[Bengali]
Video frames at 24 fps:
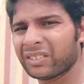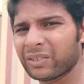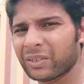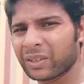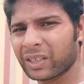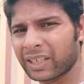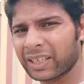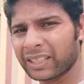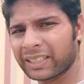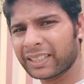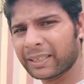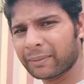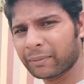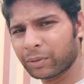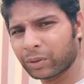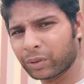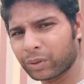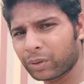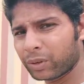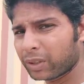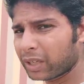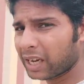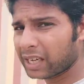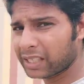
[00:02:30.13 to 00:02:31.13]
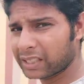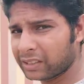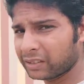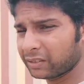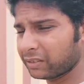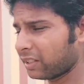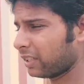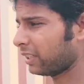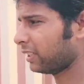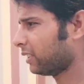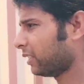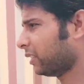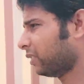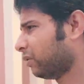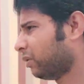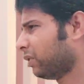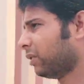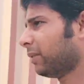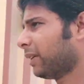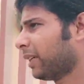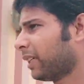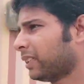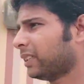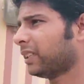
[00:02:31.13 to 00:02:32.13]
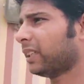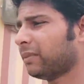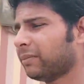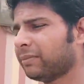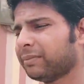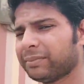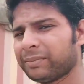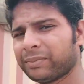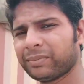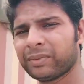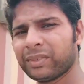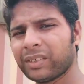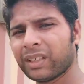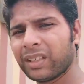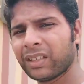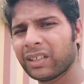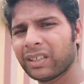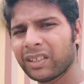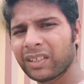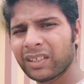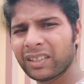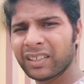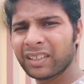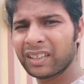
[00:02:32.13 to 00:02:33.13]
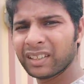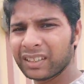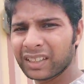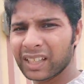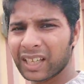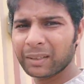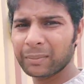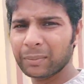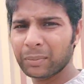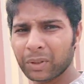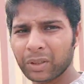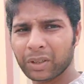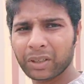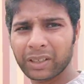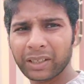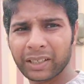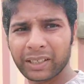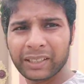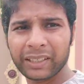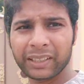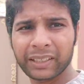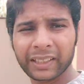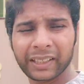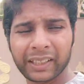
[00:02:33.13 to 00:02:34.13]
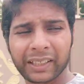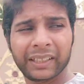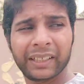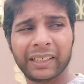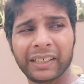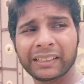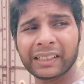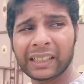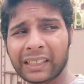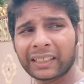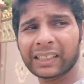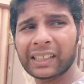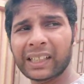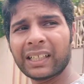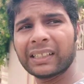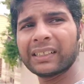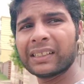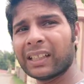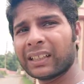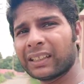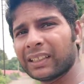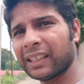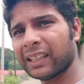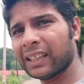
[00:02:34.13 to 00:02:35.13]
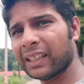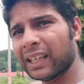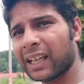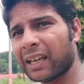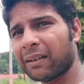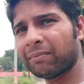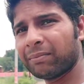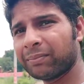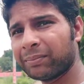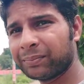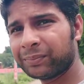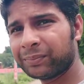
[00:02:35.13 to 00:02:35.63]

ওখানে তেমন কোনো কাজ ছিল না এসে ঘুরে বেড়াচ্ছিলাম তারপর এইদিকে এই দাদাটার সাথে এলাম